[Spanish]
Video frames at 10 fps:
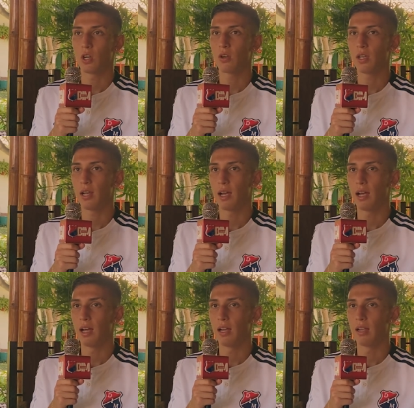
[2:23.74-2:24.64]
creo que
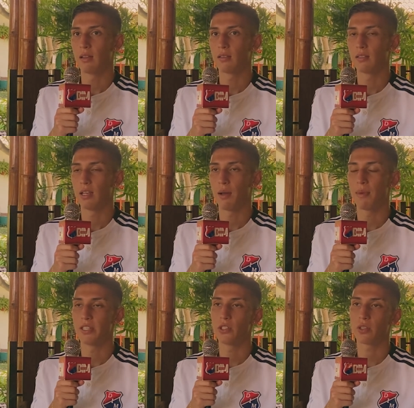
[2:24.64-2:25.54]
la,
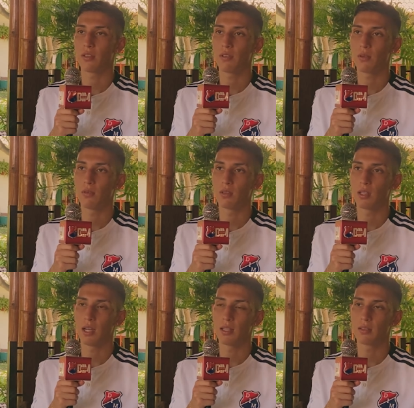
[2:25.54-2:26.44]
mayor
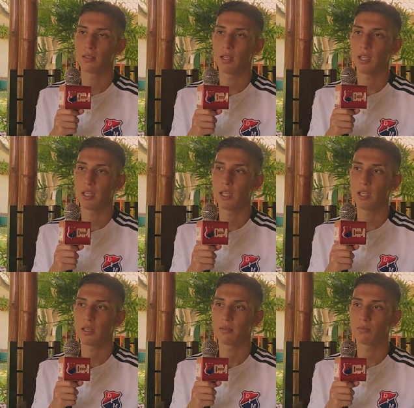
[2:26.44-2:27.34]
dificultad
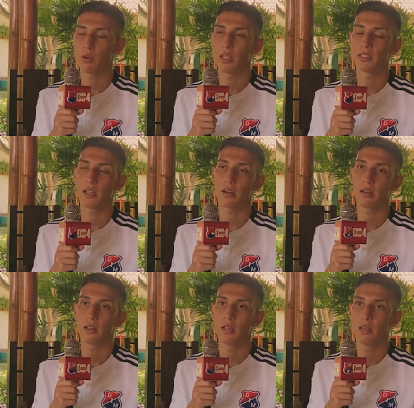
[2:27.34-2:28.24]
puede ser
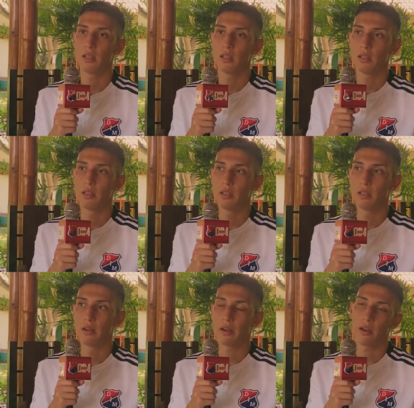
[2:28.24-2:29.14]

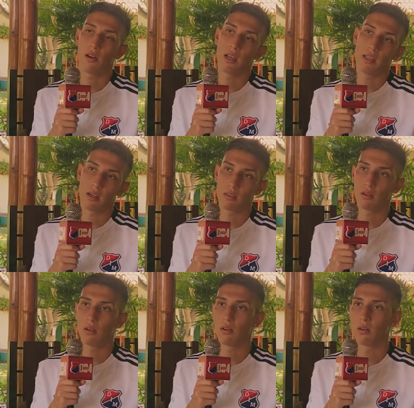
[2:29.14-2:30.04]
revalidar
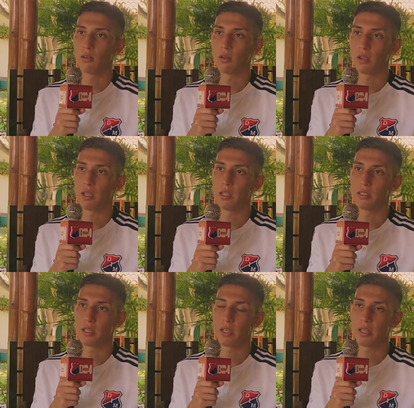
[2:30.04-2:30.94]
todo lo, que
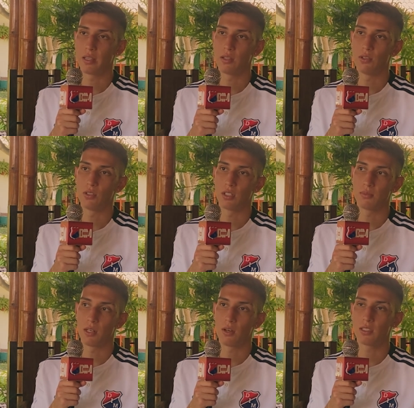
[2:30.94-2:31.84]
hice en divisiones
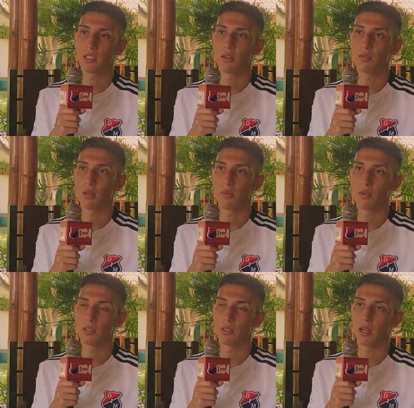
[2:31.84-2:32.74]
menores en el fútbol
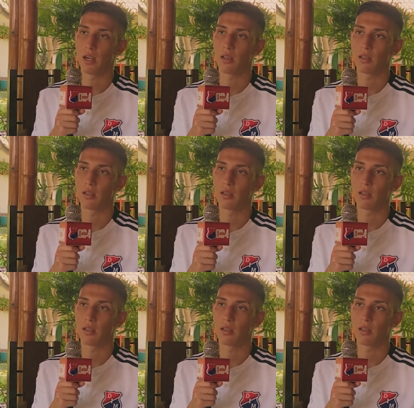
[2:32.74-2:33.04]
profesional,